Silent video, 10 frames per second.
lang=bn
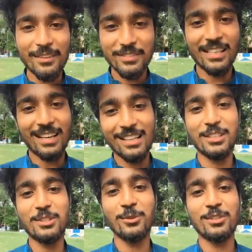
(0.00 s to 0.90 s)
লাইভটা এখানে
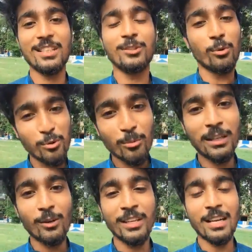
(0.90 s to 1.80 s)
শেষ করছি
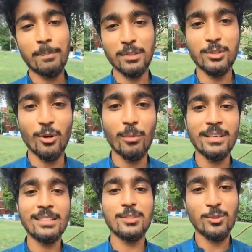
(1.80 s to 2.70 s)
ধন্যবাদ অনেক আপনাদের
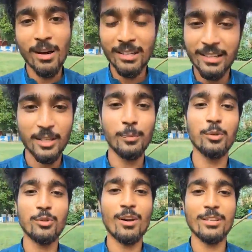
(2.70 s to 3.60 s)
সবাইকে জিও বাংলাকে
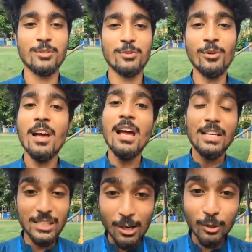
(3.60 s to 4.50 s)
সাপোর্ট করার জন্য
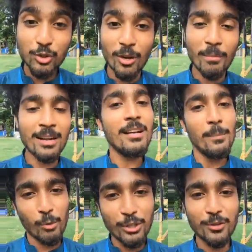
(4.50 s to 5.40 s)
শারদ সম্মান
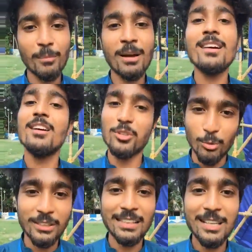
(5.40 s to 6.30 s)
পরিক্রমা
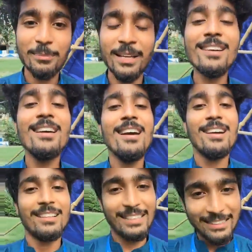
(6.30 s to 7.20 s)
চলতে থাকবে
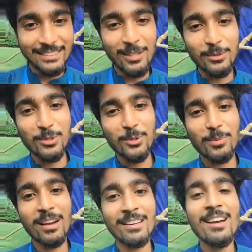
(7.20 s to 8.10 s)
দেখতে থাকুন জিও
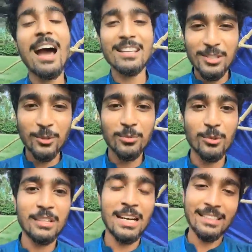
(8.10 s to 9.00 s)
বাংলা আসছি খুব
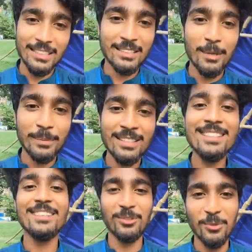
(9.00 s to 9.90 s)
জলদি আরেকটা ক্লাবকে
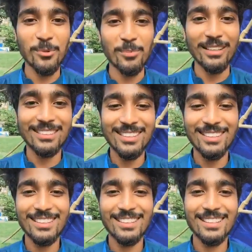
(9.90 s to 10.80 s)
নিয়ে ধন্যবাদ